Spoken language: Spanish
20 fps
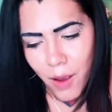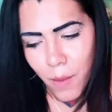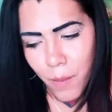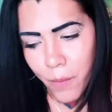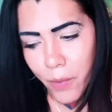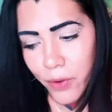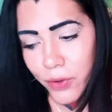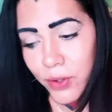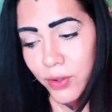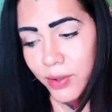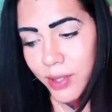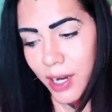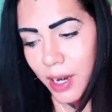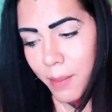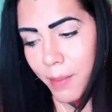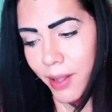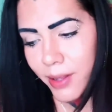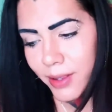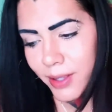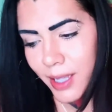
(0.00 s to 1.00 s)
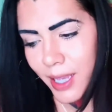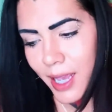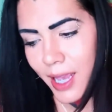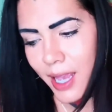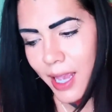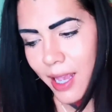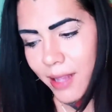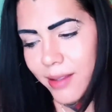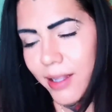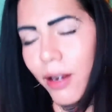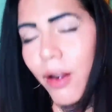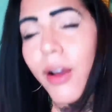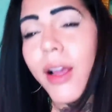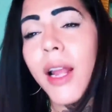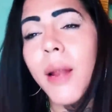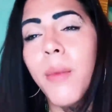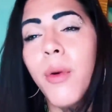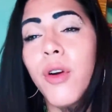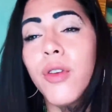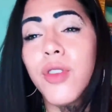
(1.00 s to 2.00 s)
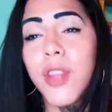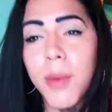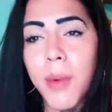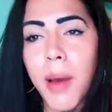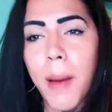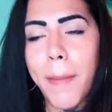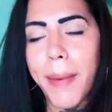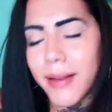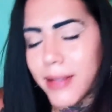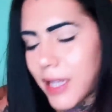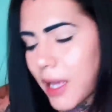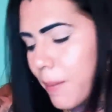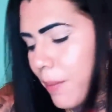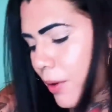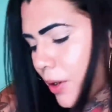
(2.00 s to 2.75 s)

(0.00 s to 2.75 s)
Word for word: pues sinceramente es algo que a lo mejor sí va a pasar,